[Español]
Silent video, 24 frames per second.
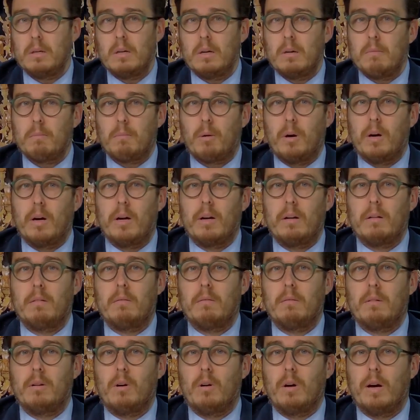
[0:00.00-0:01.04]
pues
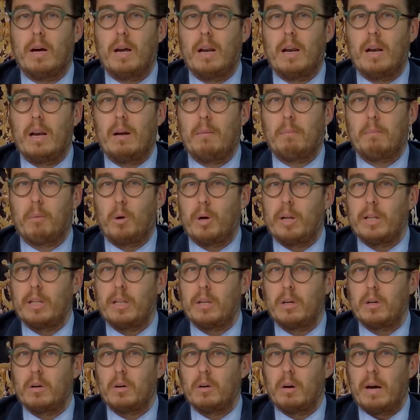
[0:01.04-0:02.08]
no es el
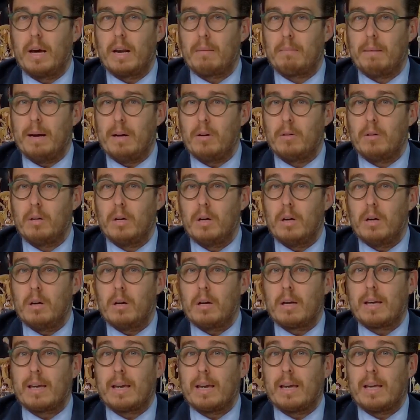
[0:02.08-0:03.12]
político hermano,
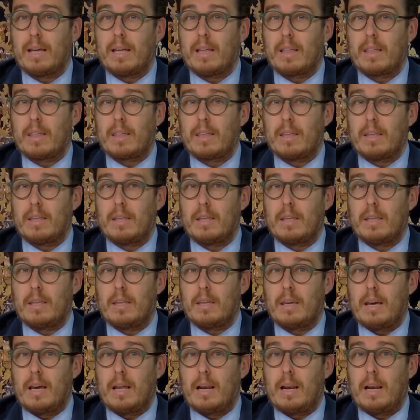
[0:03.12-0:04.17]
que
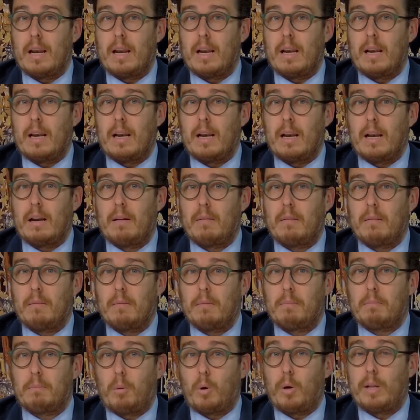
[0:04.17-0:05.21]
si el, el,
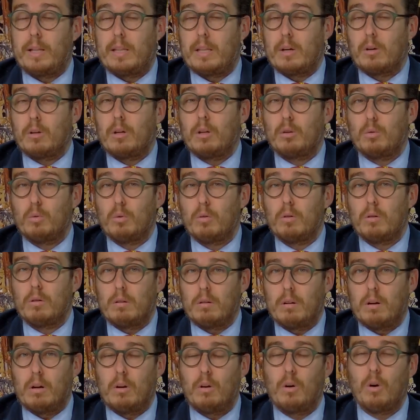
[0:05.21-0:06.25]
político de turno
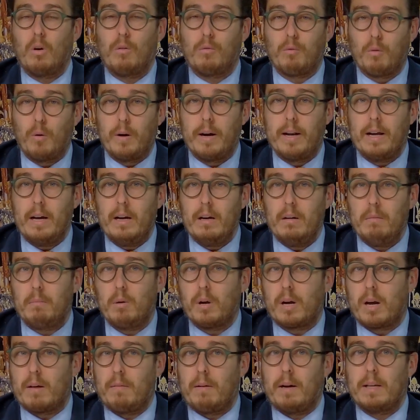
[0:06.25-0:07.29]
lo fuera,
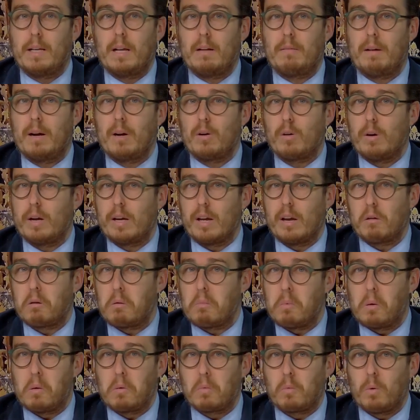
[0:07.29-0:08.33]
pues que vaya al banco X
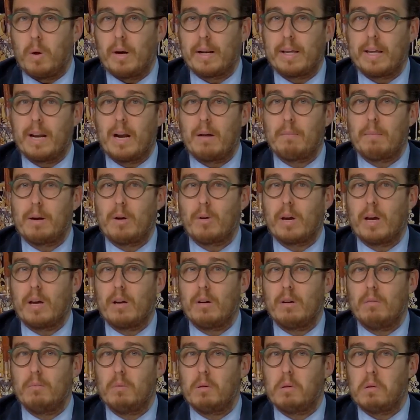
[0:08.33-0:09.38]
como cualquier hermano que es,
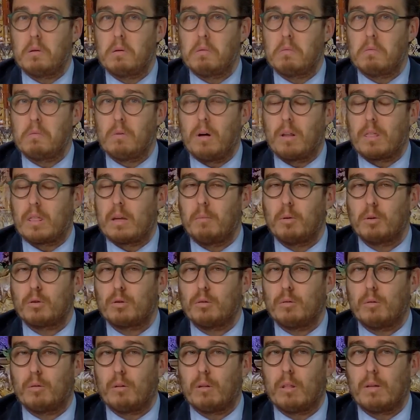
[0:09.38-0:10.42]
como lo hacemos
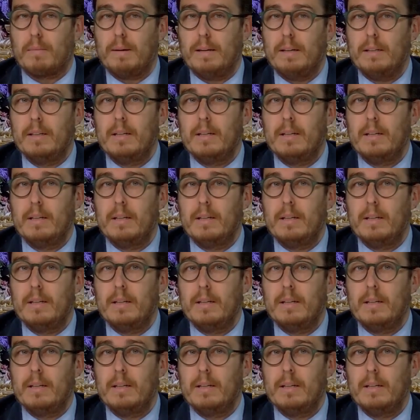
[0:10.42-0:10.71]
todos los demás.